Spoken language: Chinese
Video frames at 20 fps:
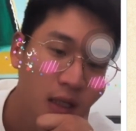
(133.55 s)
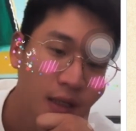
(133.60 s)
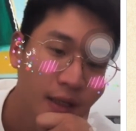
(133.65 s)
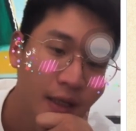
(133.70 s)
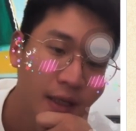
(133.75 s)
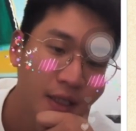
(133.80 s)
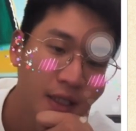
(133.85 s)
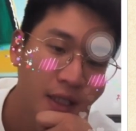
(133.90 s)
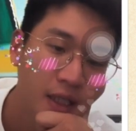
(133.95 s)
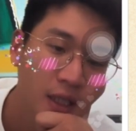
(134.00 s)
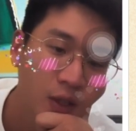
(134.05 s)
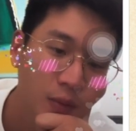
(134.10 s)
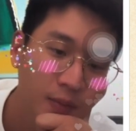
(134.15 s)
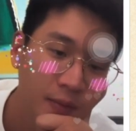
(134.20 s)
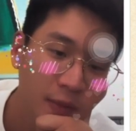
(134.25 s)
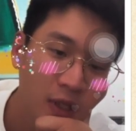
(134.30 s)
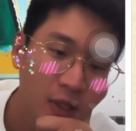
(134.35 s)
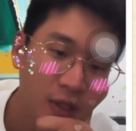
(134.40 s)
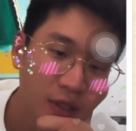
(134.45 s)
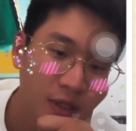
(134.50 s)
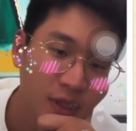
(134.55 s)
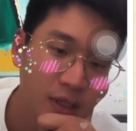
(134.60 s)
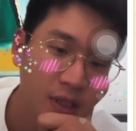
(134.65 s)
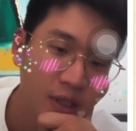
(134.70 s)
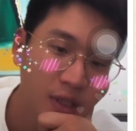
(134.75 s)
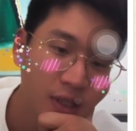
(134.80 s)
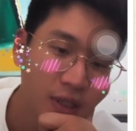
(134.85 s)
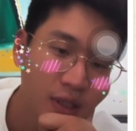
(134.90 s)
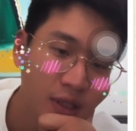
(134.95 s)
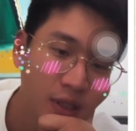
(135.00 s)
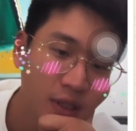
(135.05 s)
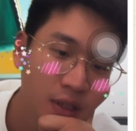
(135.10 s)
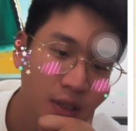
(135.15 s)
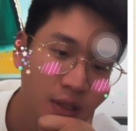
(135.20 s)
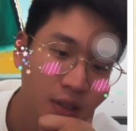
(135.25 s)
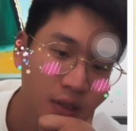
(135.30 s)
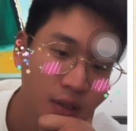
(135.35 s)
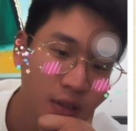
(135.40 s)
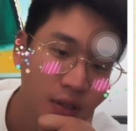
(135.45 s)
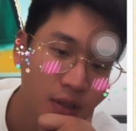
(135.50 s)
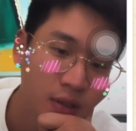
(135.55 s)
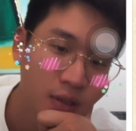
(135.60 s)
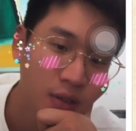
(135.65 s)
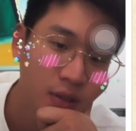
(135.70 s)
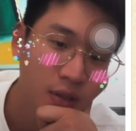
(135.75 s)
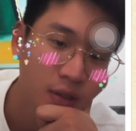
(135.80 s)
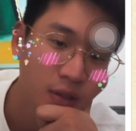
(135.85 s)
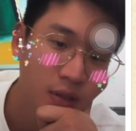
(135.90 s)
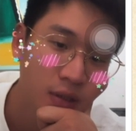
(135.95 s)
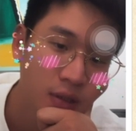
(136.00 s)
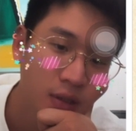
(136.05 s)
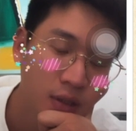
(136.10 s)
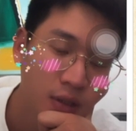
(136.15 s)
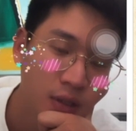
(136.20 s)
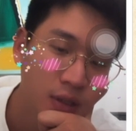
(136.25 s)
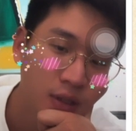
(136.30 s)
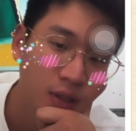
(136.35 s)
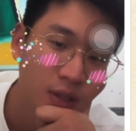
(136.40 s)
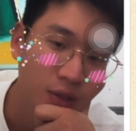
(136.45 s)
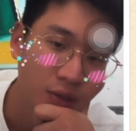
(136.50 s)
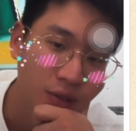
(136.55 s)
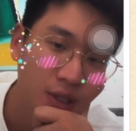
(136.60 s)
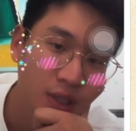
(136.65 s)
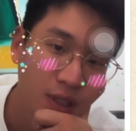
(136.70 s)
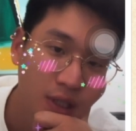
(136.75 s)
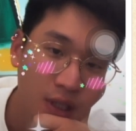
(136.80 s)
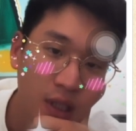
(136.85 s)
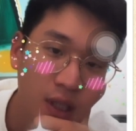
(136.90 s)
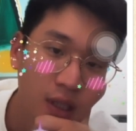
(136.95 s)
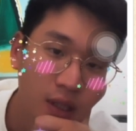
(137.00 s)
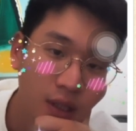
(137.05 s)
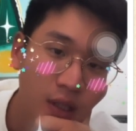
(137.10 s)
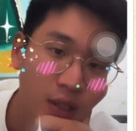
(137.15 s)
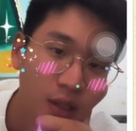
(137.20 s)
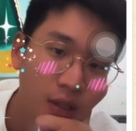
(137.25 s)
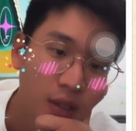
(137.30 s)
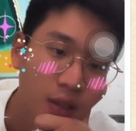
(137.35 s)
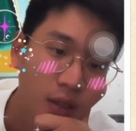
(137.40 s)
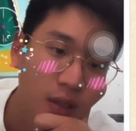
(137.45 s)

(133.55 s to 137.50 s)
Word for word: 那今天我们到四亿真的是有四个亿，